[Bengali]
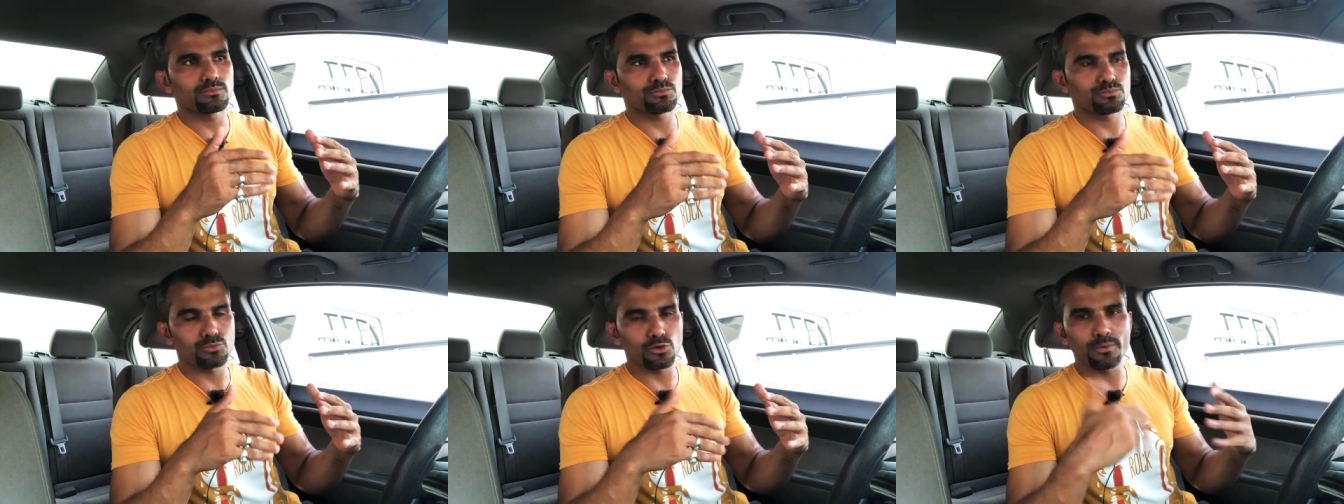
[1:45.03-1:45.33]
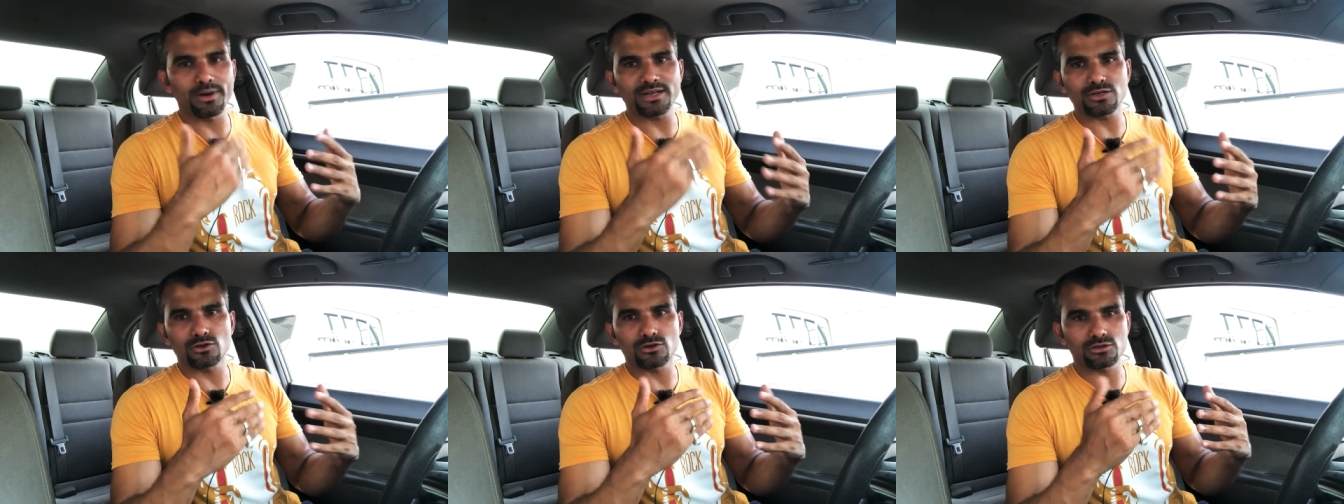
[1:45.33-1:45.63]

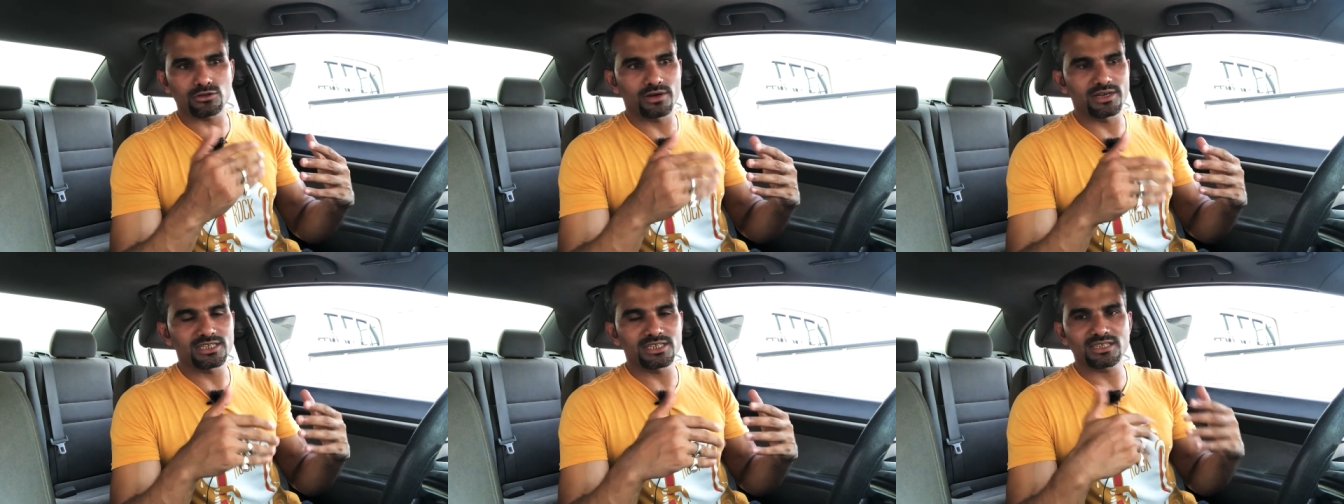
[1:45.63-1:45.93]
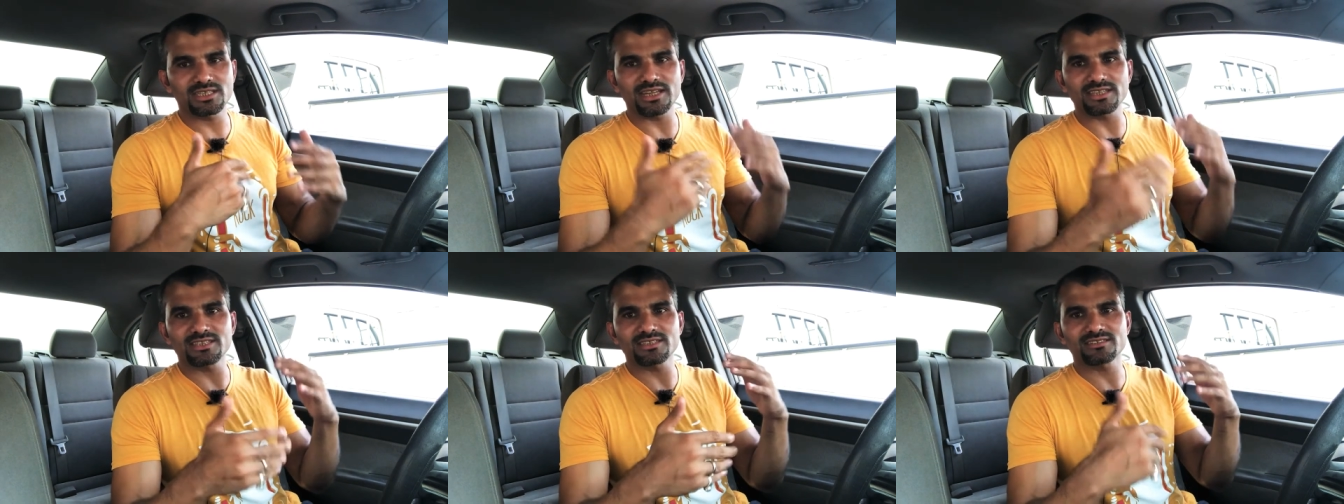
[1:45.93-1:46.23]
প্রমাণ করতে হয় যে
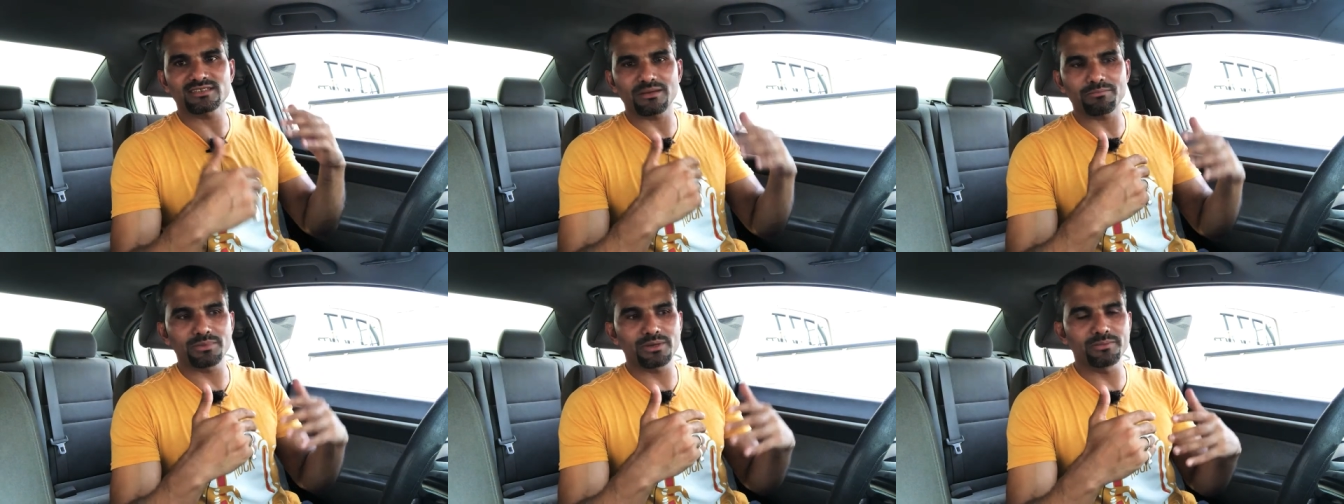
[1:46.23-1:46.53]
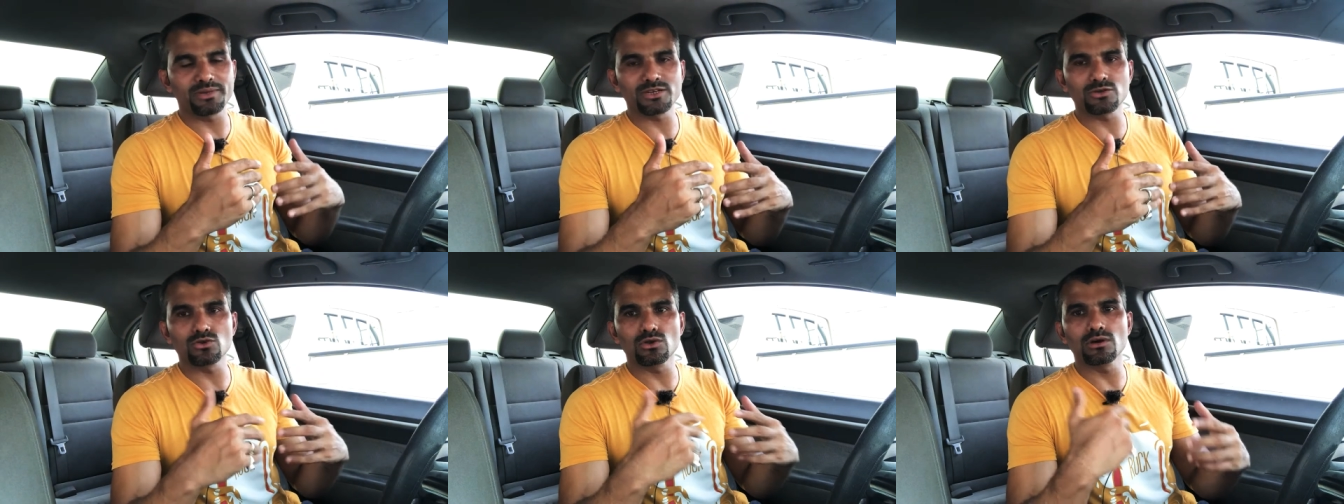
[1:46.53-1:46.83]
তাদের
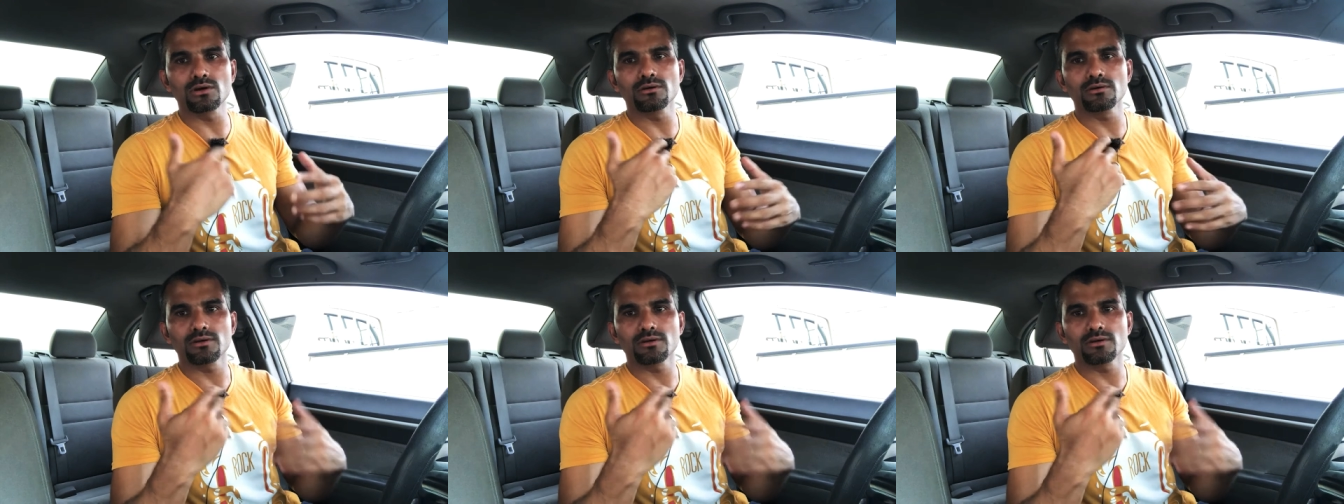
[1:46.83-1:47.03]
সাপ্লিমেন্টগুলো